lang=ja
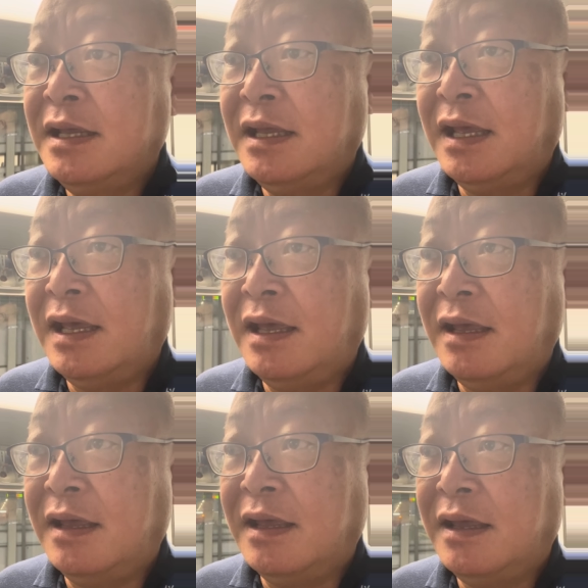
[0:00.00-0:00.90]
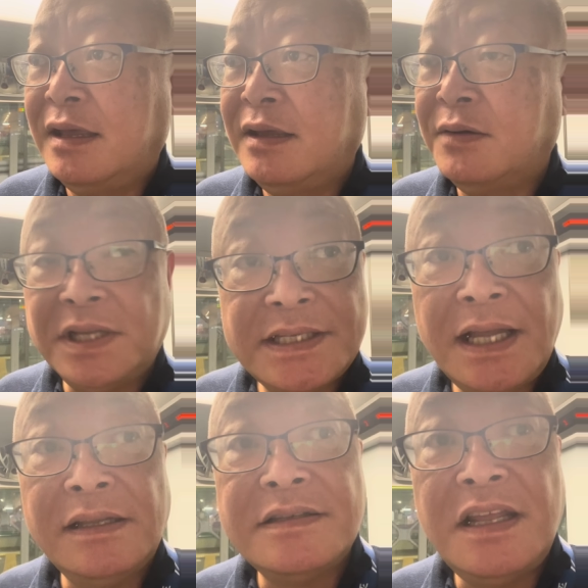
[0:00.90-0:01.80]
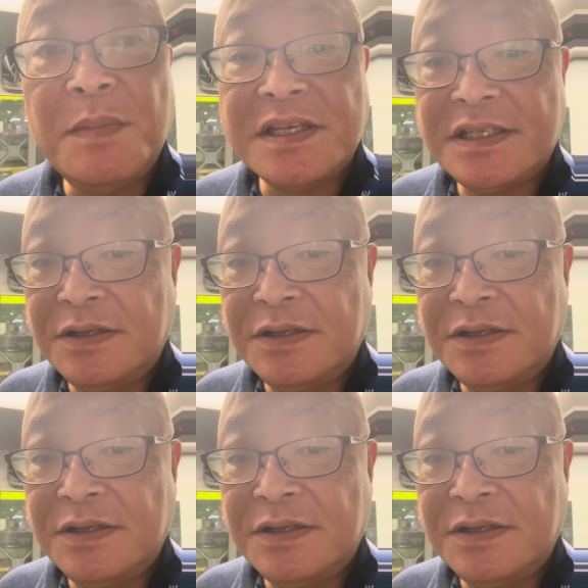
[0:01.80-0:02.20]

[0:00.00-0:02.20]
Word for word: えー、お弟子さんですね今